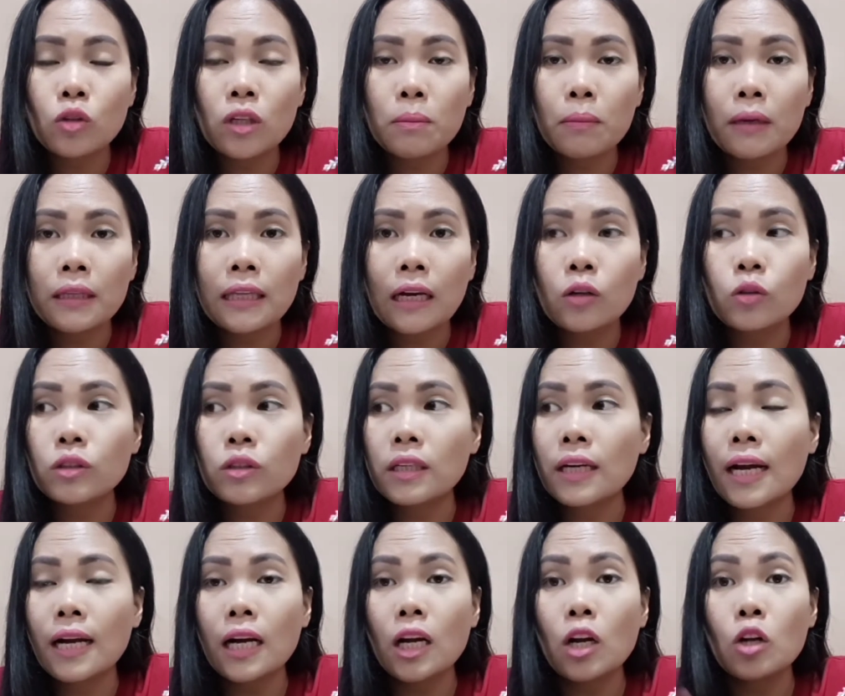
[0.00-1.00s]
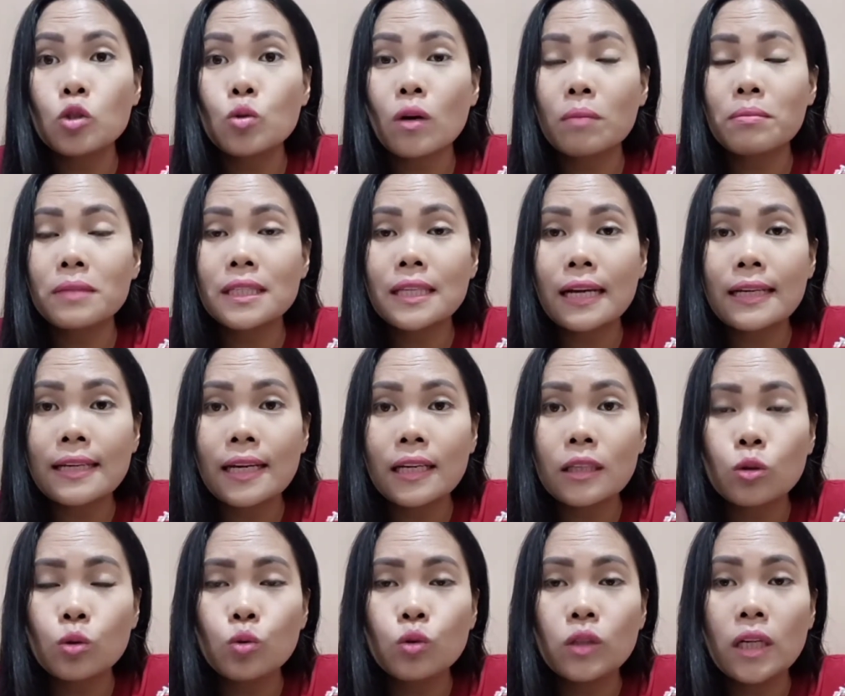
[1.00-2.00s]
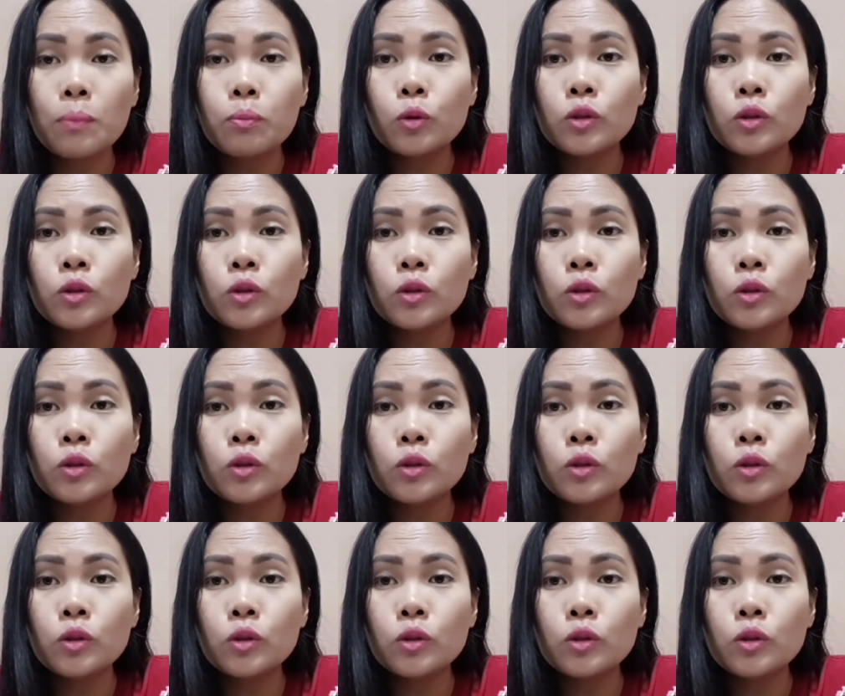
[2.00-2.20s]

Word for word: lima tahun nah kalau suami saya itu udah